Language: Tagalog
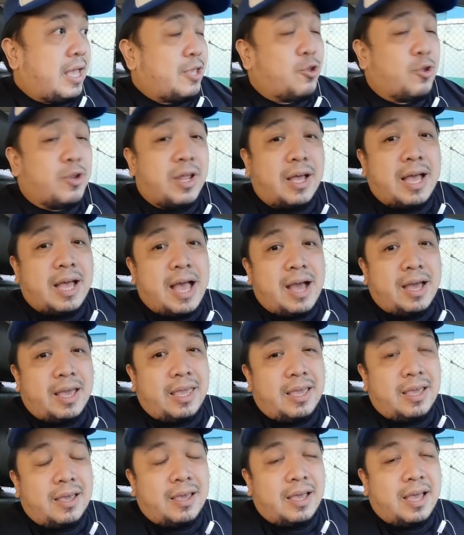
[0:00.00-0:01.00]
yun ang
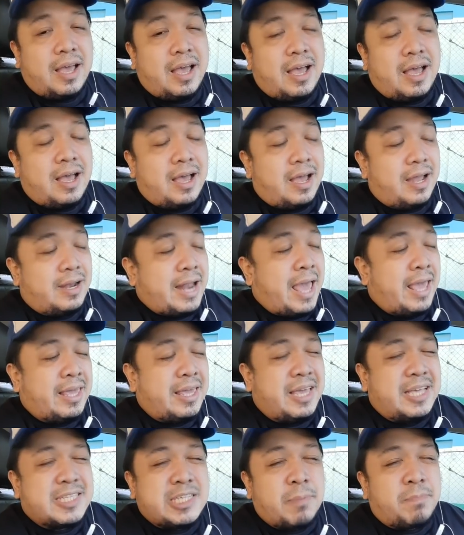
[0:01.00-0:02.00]
aking uh,
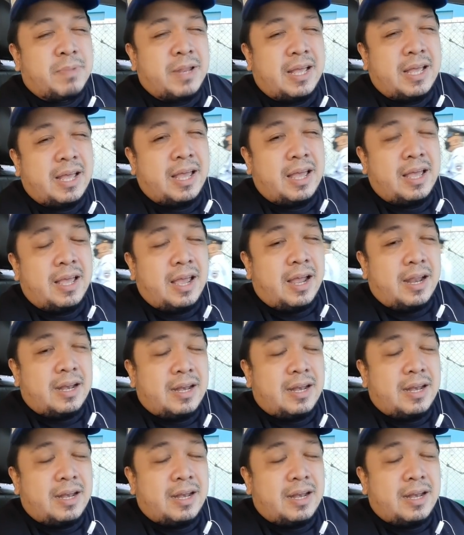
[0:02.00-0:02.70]
naisip na